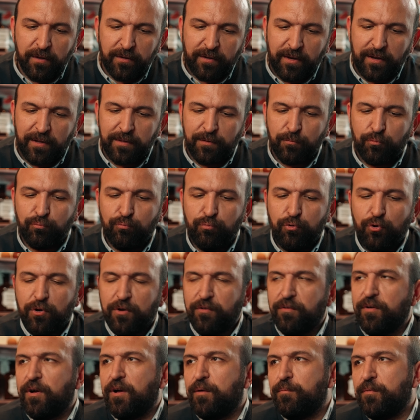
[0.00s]
Genelde bu
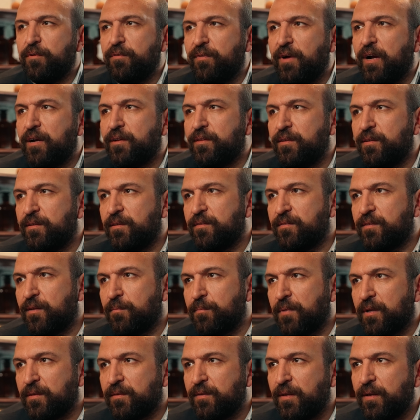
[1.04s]
kıvamı verdiğiniz
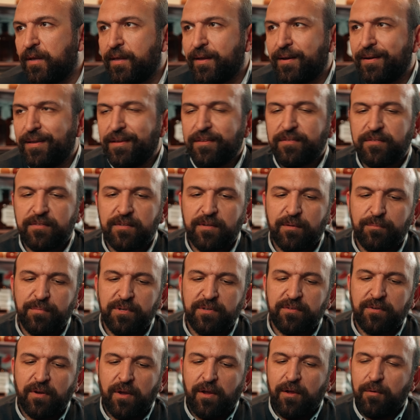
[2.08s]
zaman da eğer ekstra
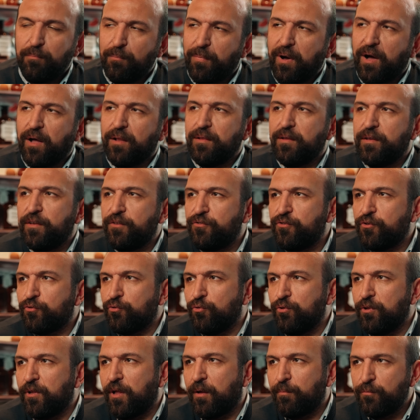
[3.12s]
bir bağlayıcı
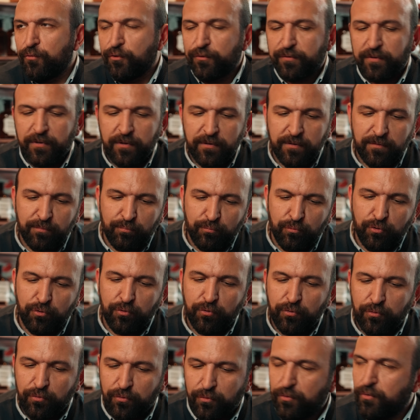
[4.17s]
kullanmıyorsanız
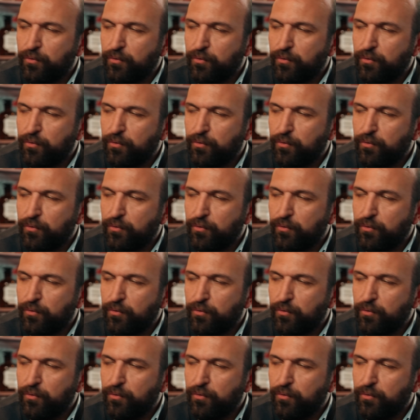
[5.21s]
bu